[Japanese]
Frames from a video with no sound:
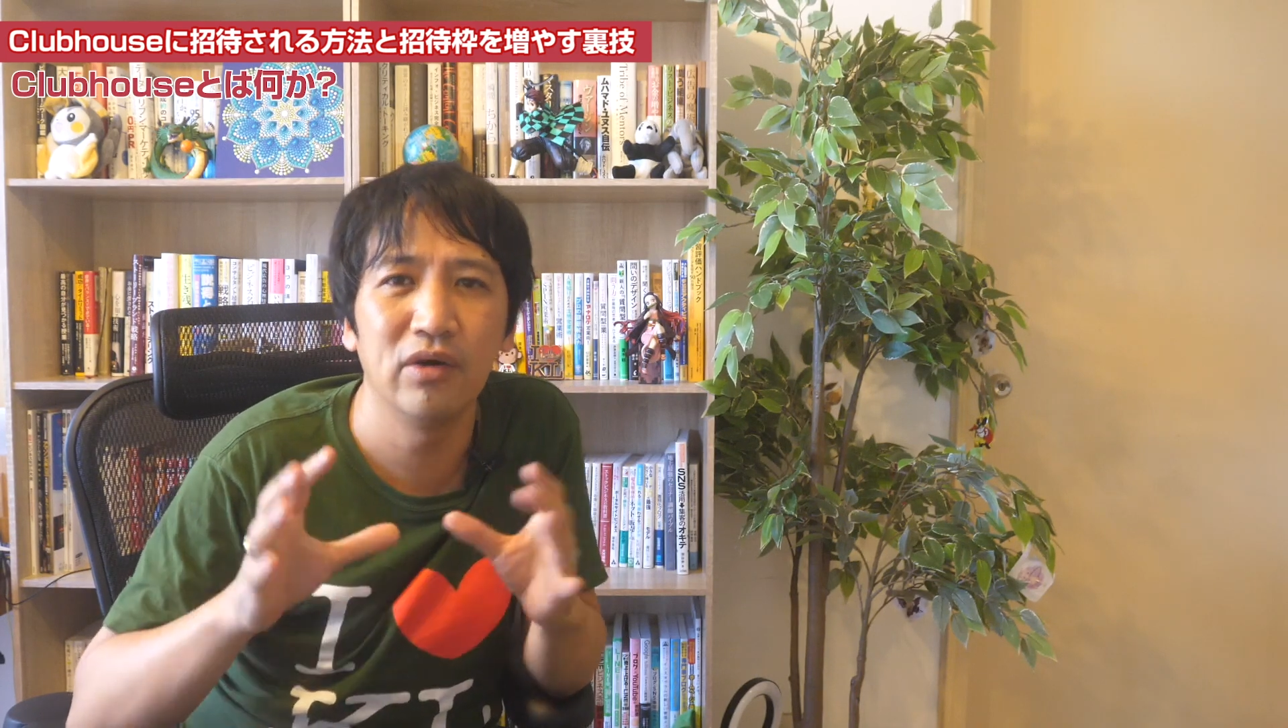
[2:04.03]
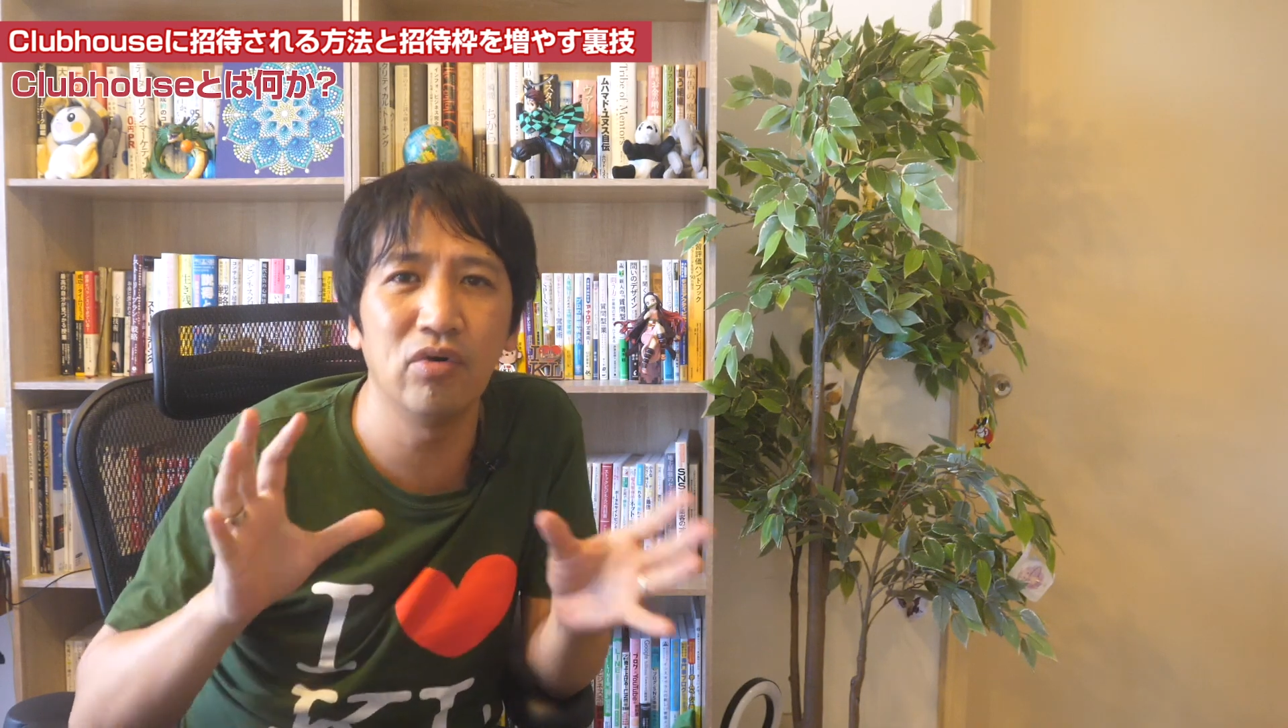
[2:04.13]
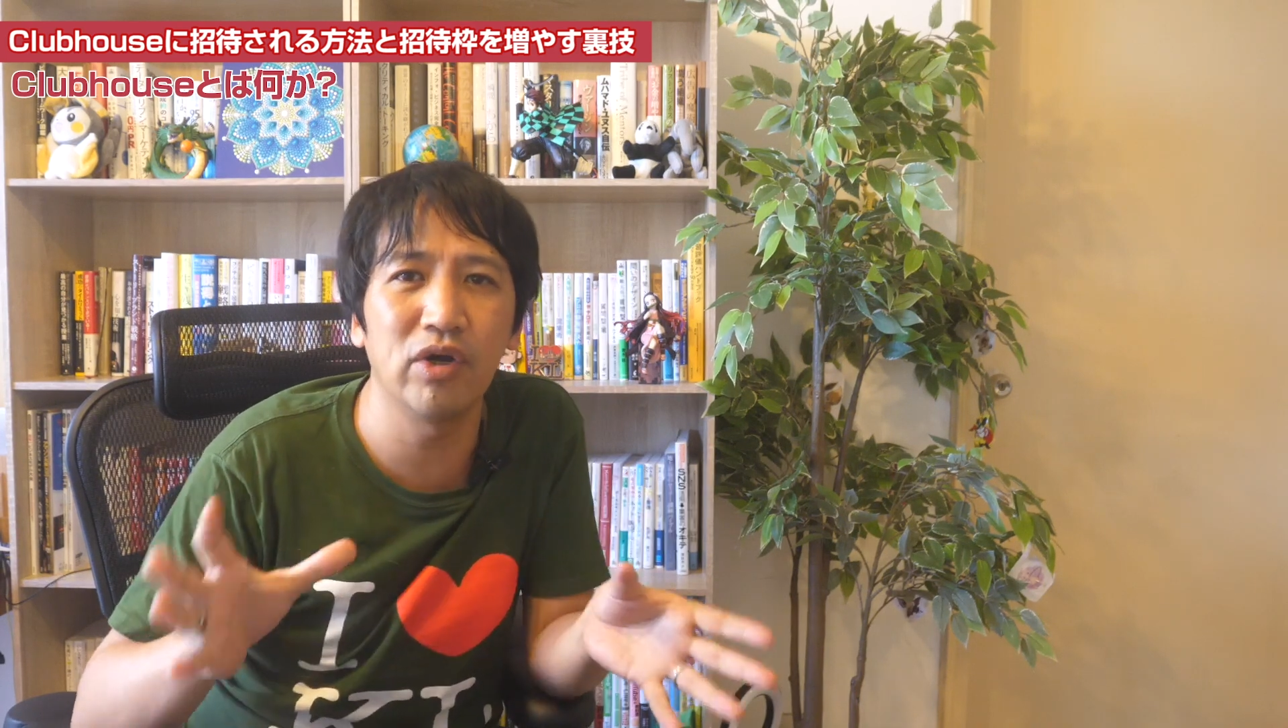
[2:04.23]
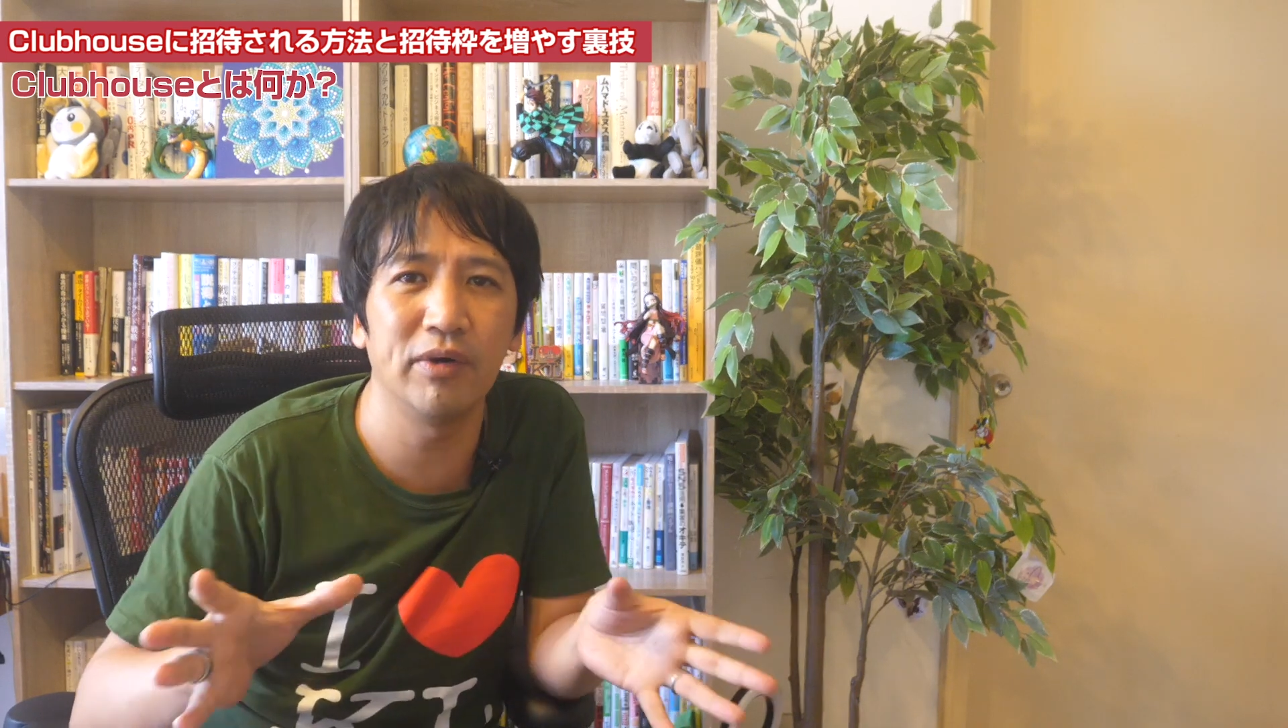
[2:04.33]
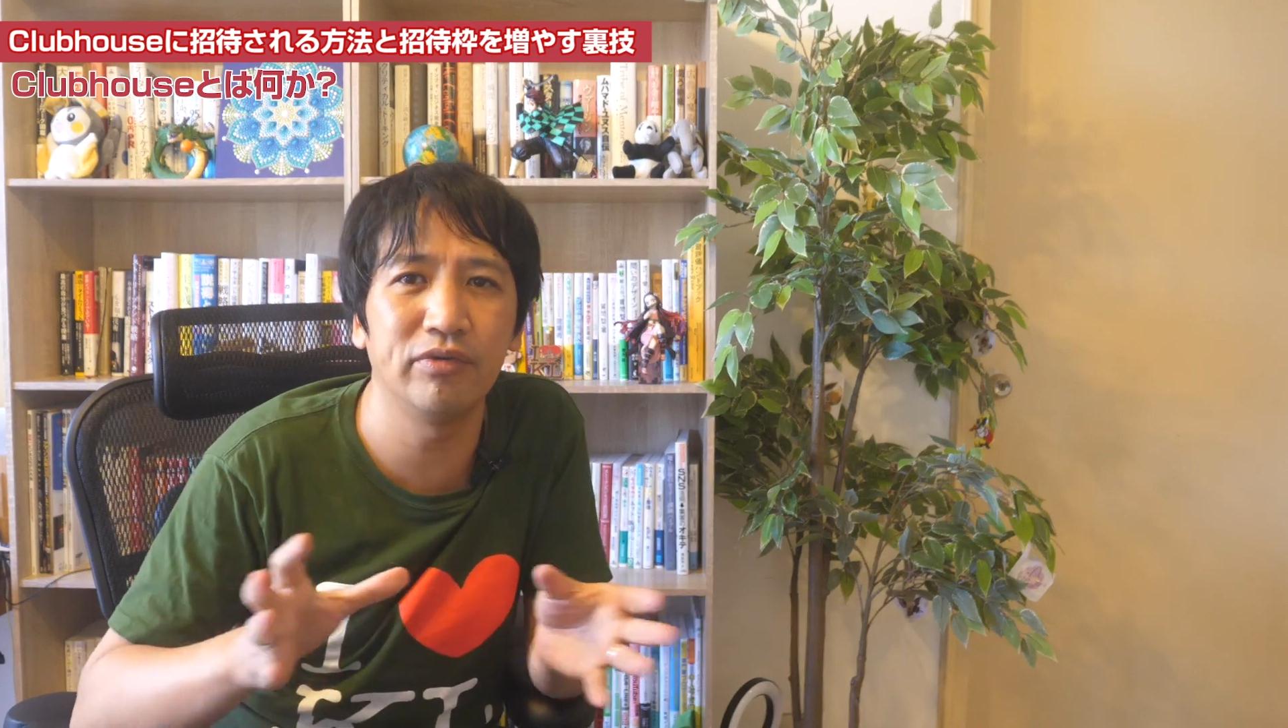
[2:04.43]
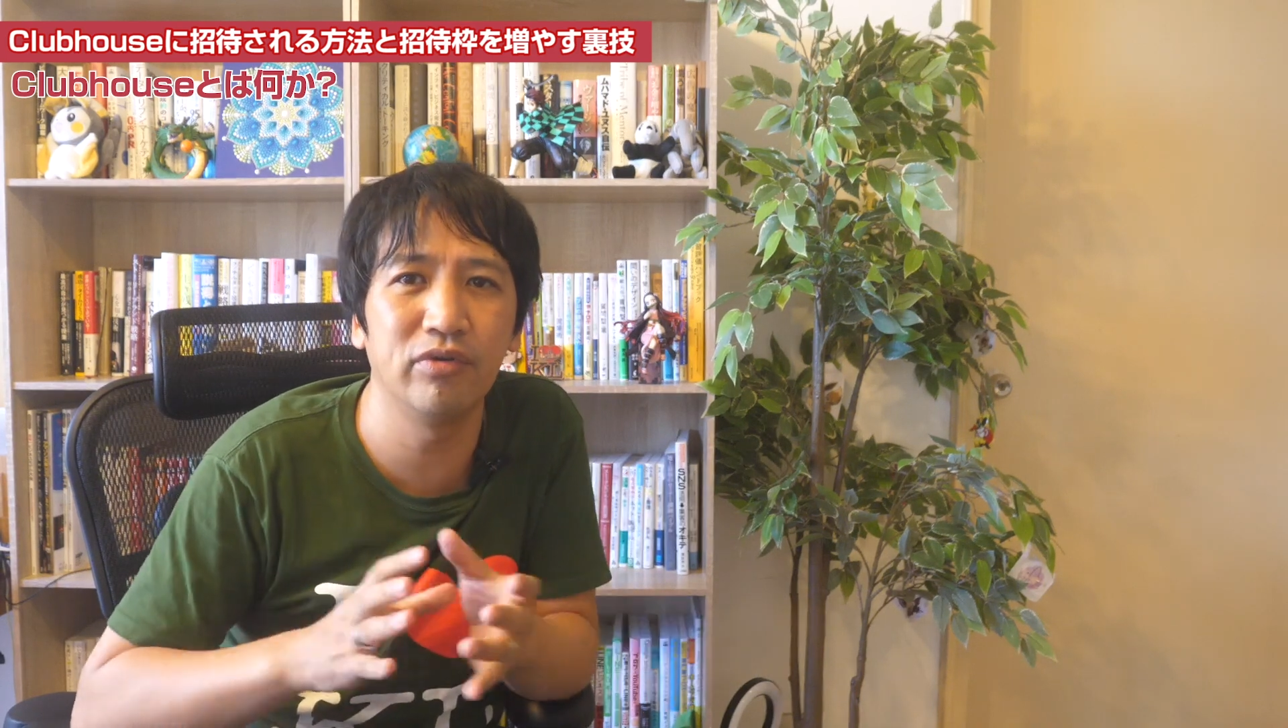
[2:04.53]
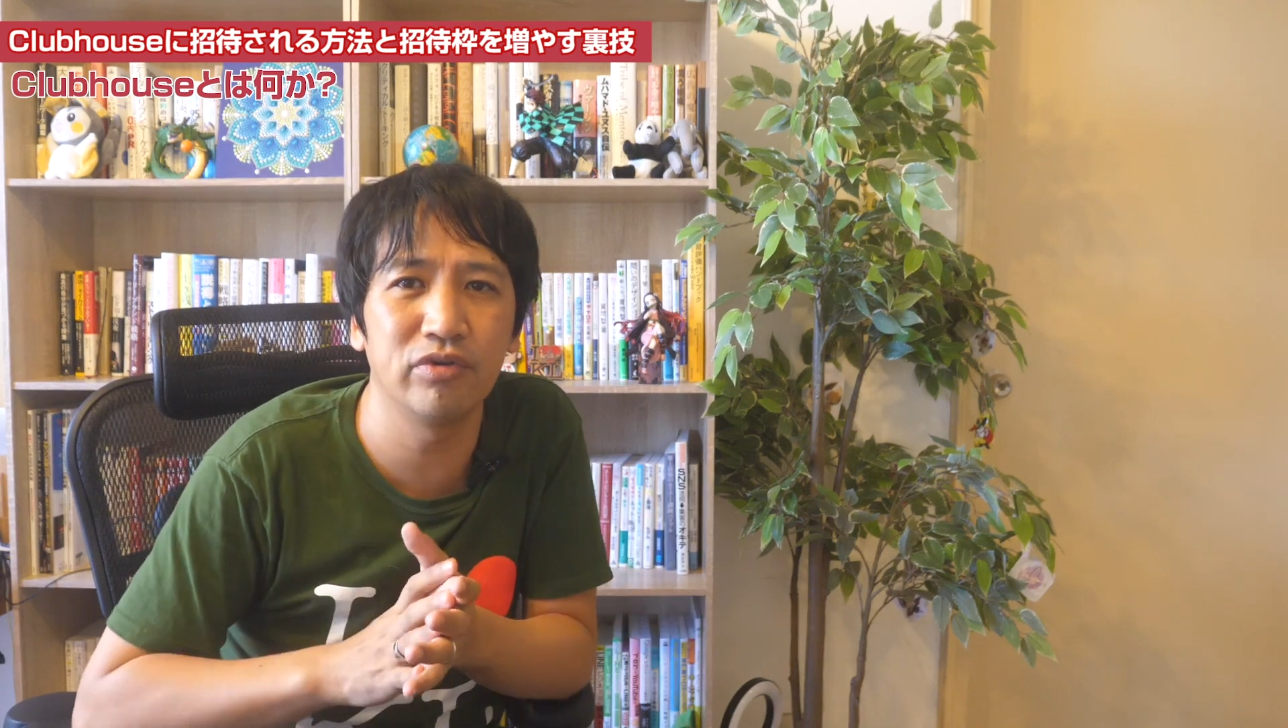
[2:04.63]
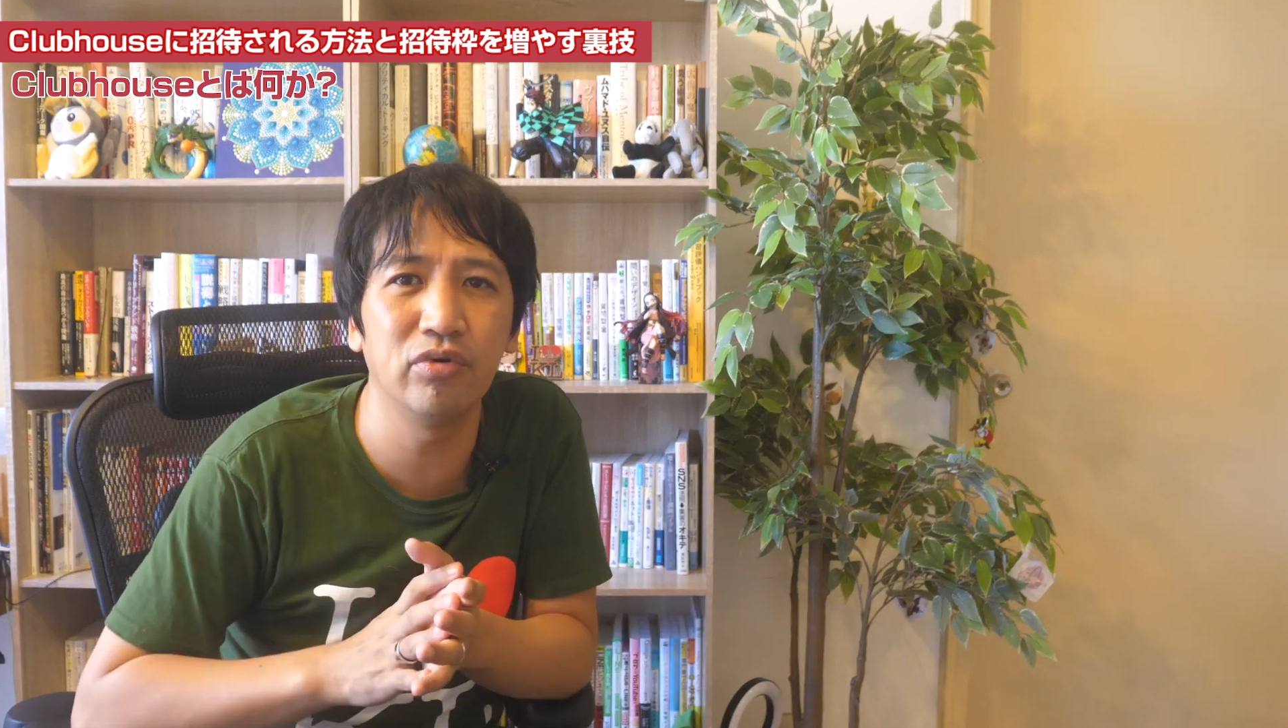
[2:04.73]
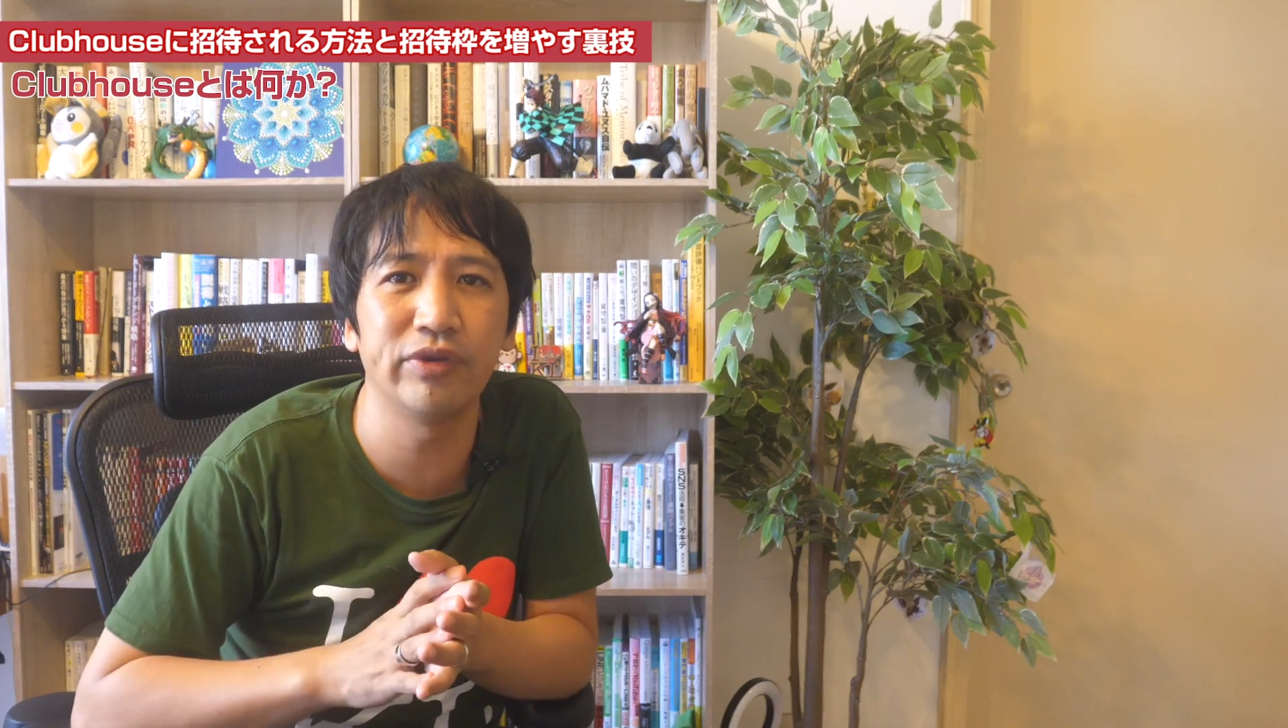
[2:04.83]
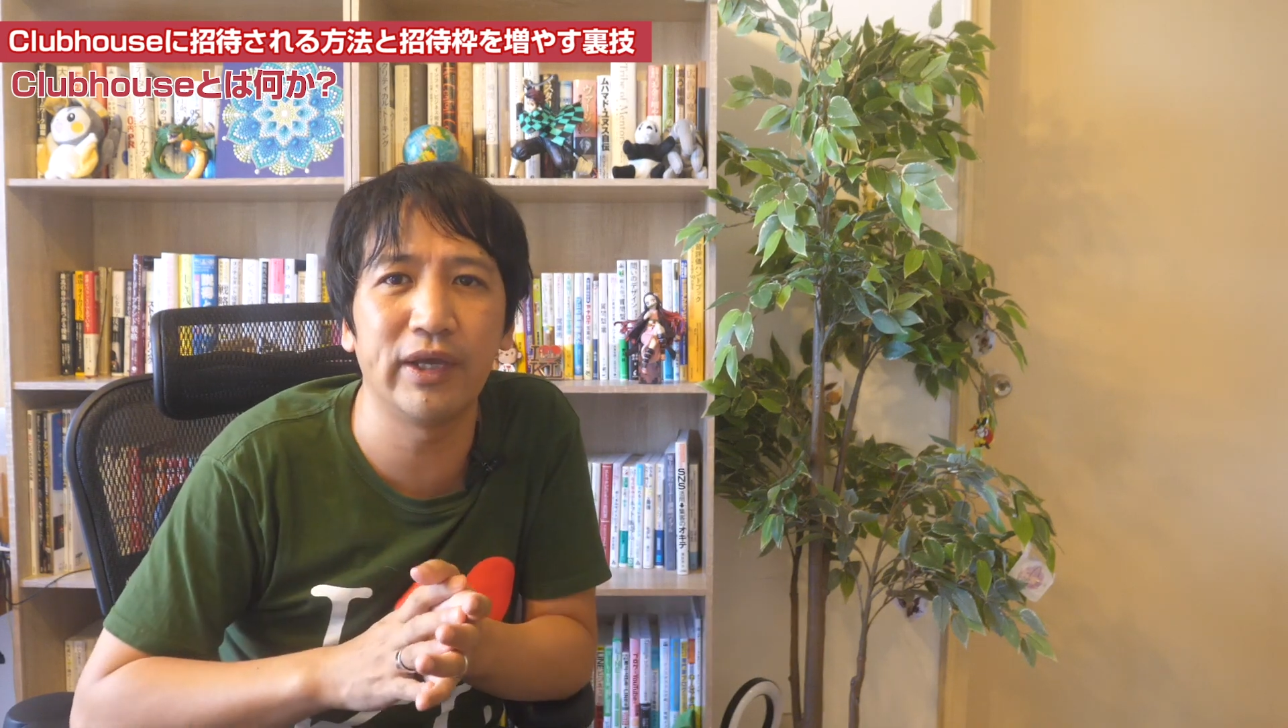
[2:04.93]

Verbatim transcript: 今回はその招